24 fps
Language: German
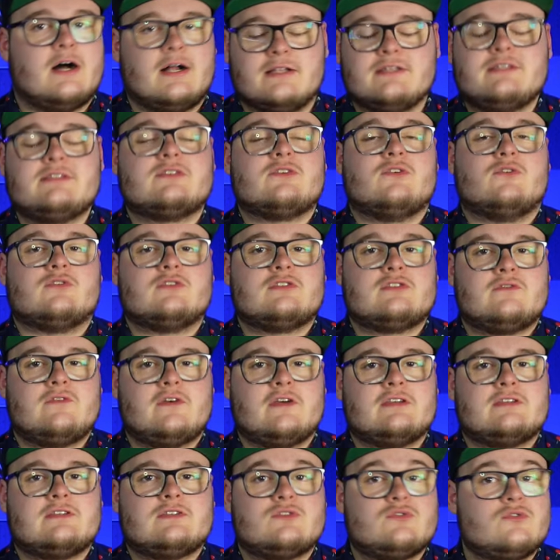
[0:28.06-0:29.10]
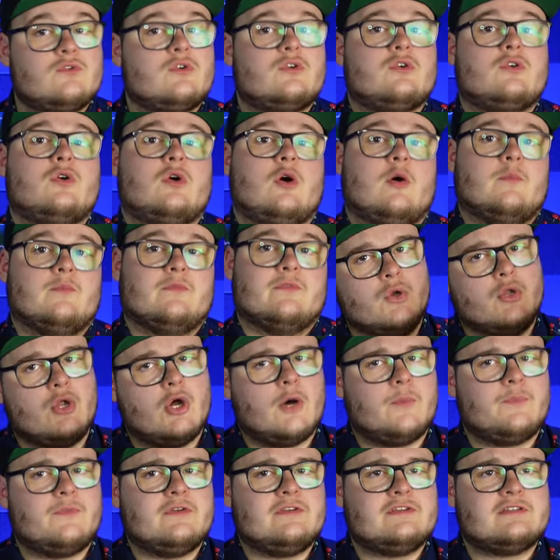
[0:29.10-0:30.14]
als Ghostface zurückkommst. Und
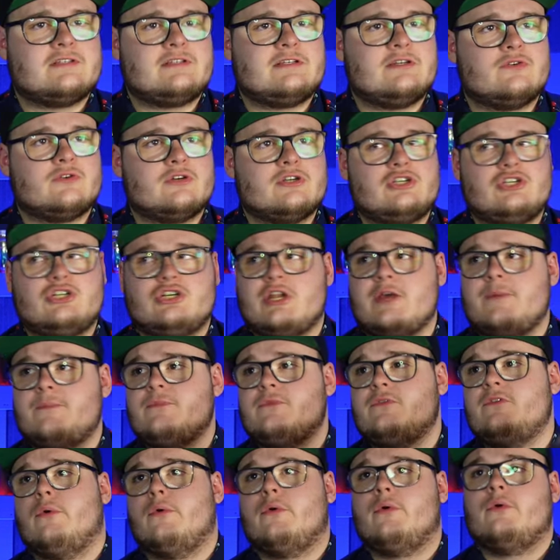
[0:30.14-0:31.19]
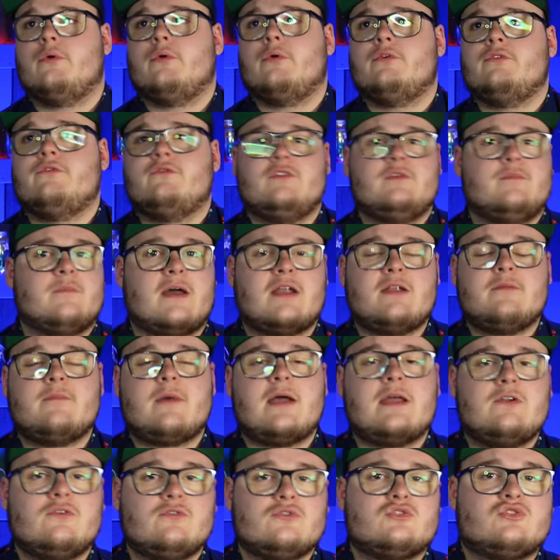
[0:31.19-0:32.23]
ob diese Theorie stimmt und wie meine
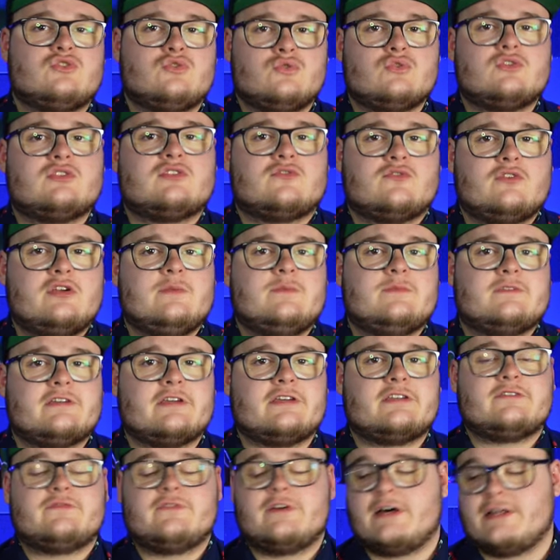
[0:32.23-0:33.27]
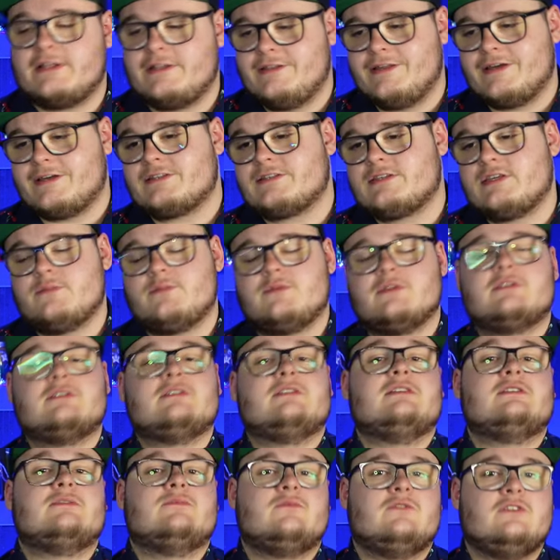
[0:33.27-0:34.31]
Meinung zu Scream 6 war, das gibt es in
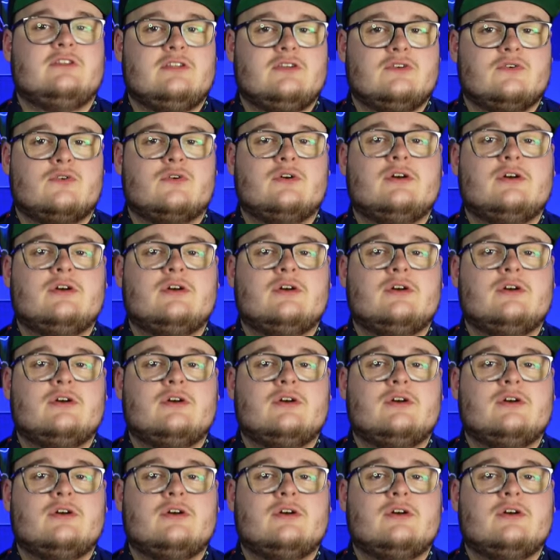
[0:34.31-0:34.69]
diesem Video.